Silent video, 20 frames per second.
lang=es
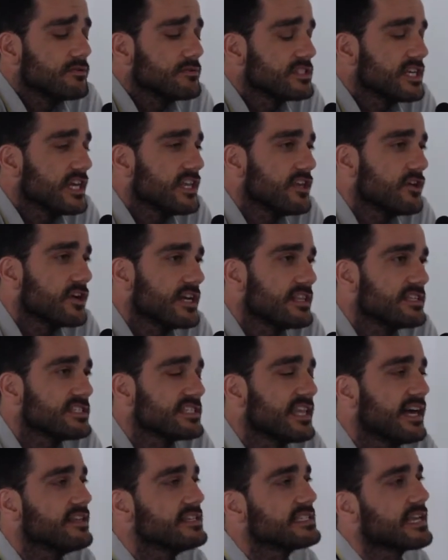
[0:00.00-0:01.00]
un, señor que
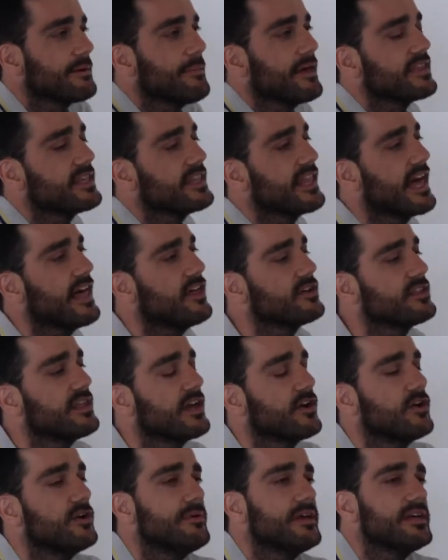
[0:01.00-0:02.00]
está discapacitado y de
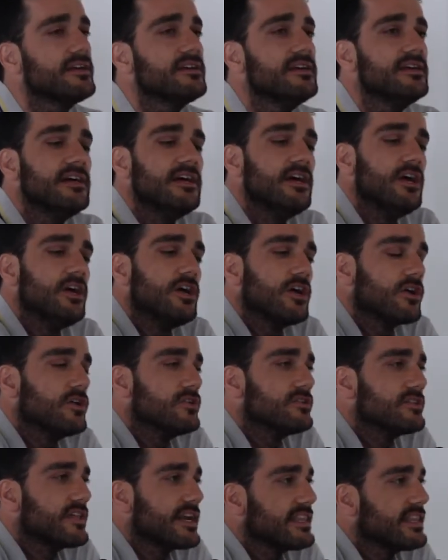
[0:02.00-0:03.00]
golpe
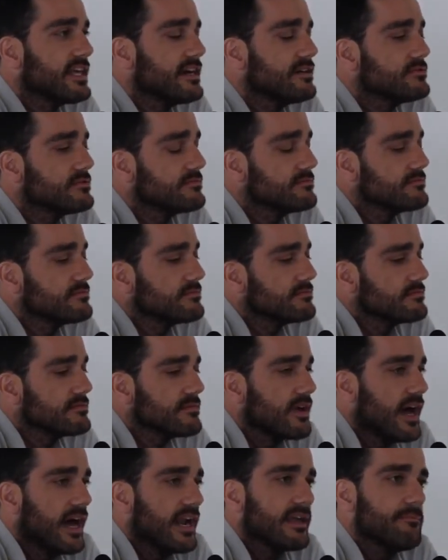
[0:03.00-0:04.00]
contrata un,
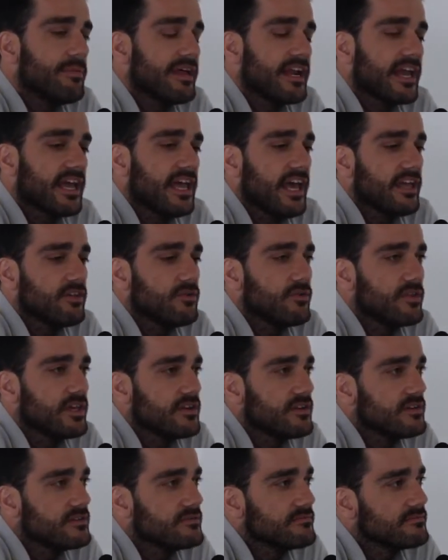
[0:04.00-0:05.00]
a alguien para que le ayude.
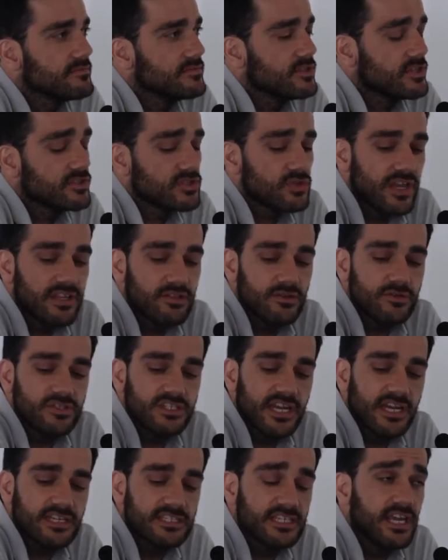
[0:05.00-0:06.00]
No, no es una
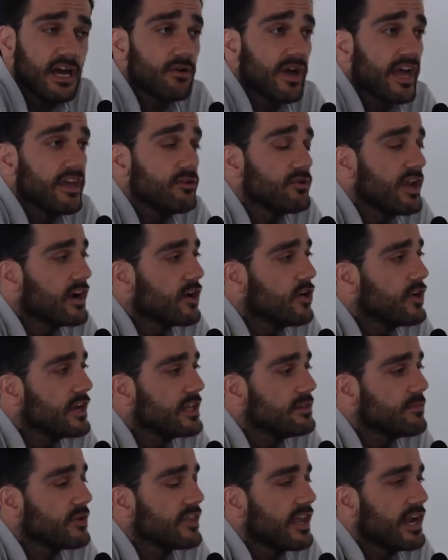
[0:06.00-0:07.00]
industria así, aunque hay un
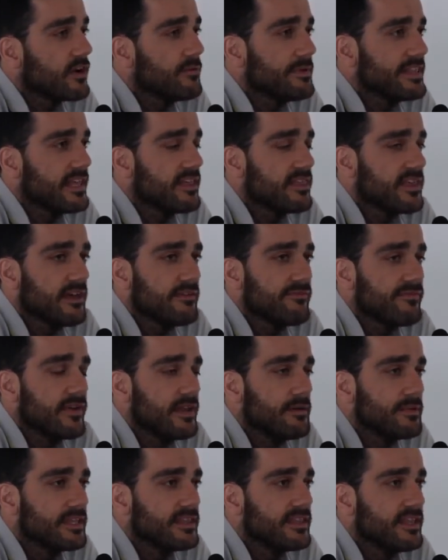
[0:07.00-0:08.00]
algoritmo de la competencia de
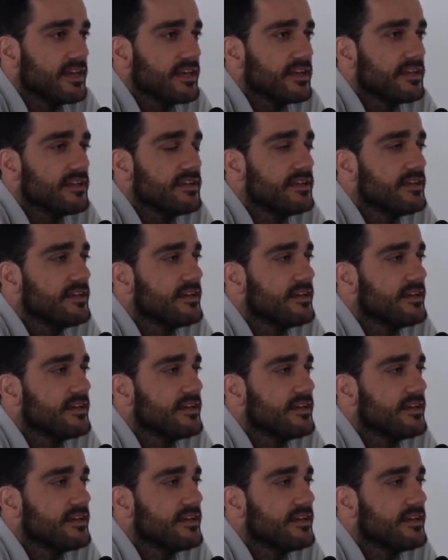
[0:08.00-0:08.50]
filming de,